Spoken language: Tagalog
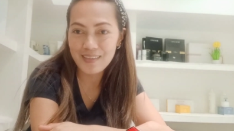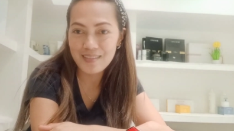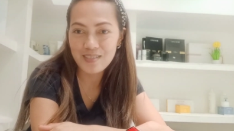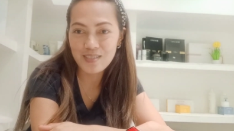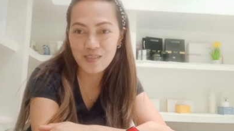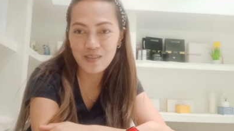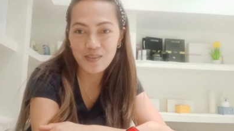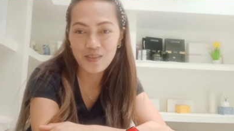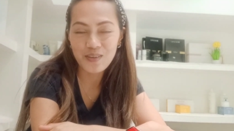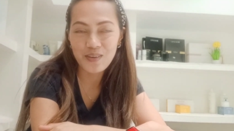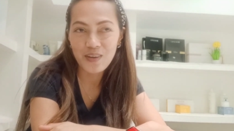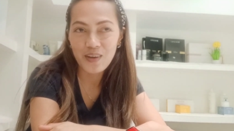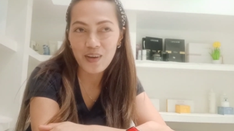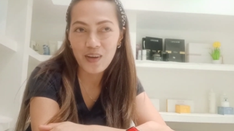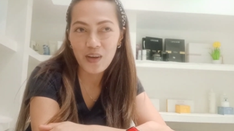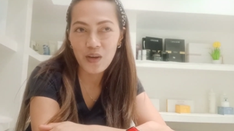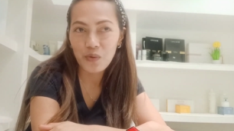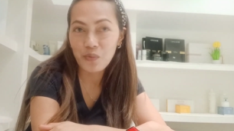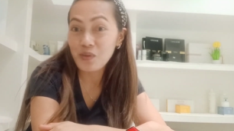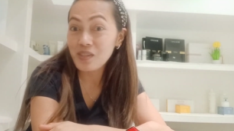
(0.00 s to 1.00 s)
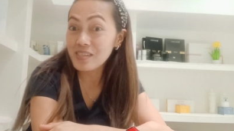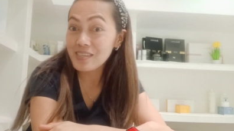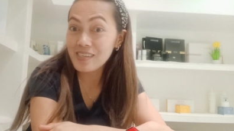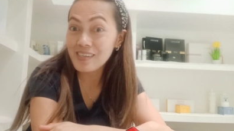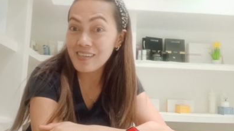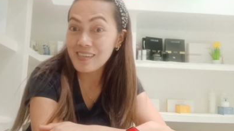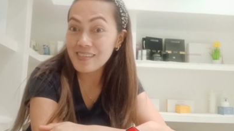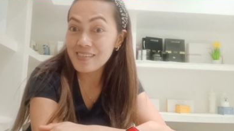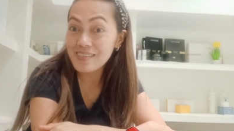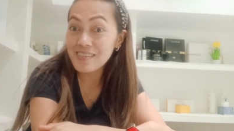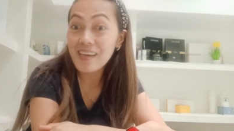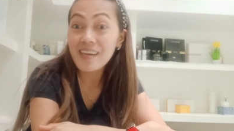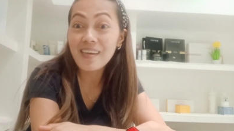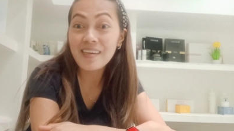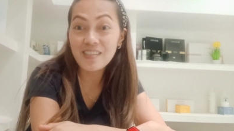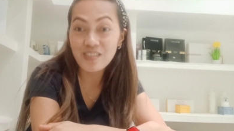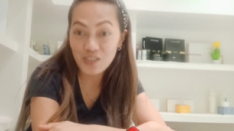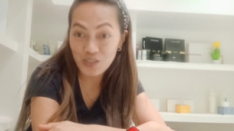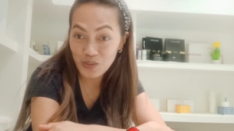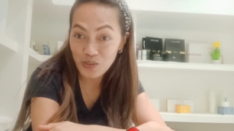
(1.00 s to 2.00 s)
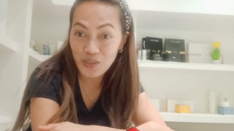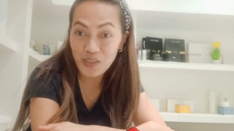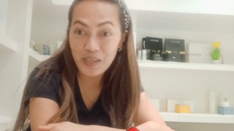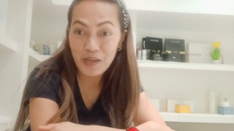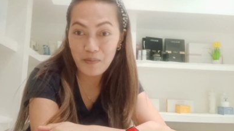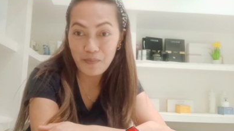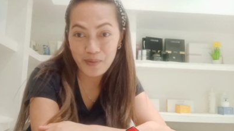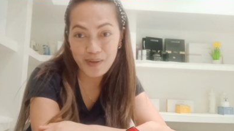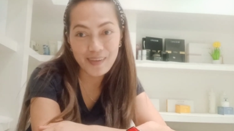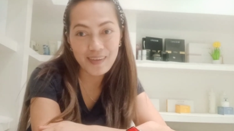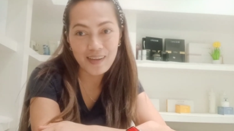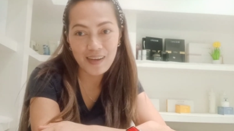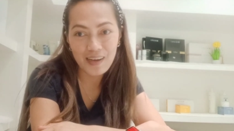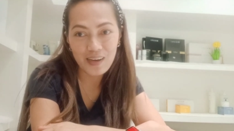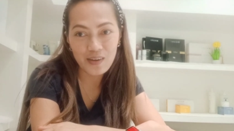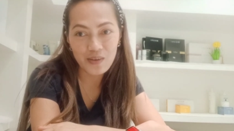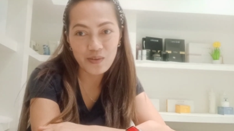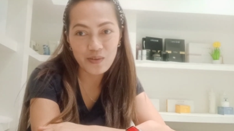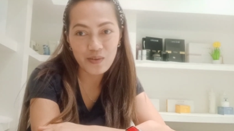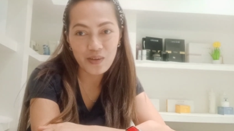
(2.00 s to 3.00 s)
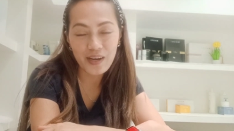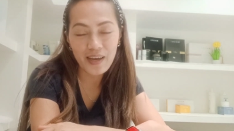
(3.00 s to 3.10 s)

So, which is nag-enjoy naman ako.